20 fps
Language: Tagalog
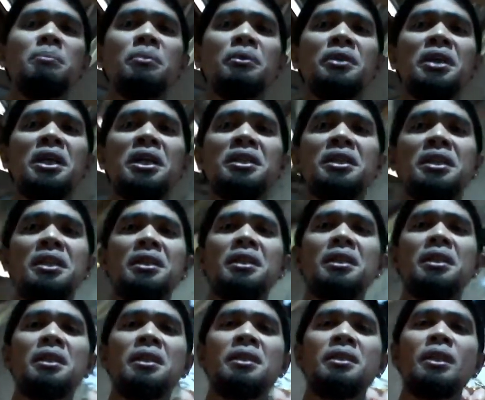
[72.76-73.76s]
po day ni,
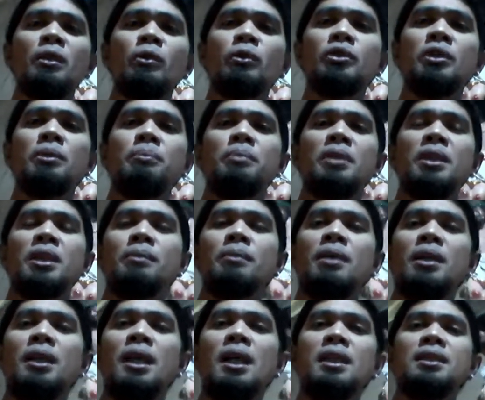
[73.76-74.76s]
ni Lucifer na
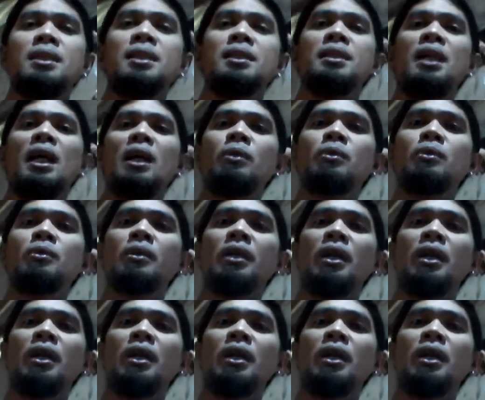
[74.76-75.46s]
mga klaseng tao,